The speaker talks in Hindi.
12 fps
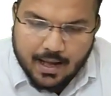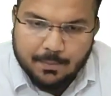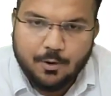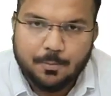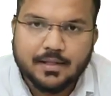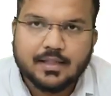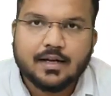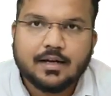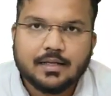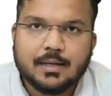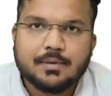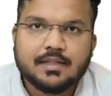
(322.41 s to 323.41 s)
अब आपको
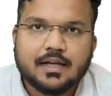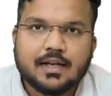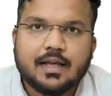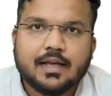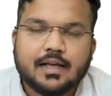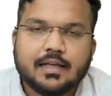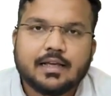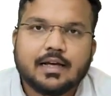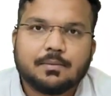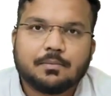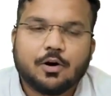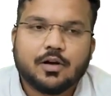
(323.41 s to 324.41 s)
पता ये बताना है
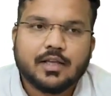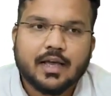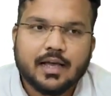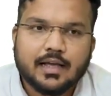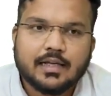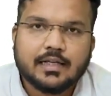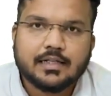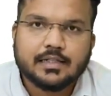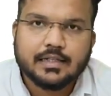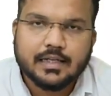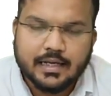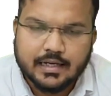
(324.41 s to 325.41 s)
कि अब और क्या है कि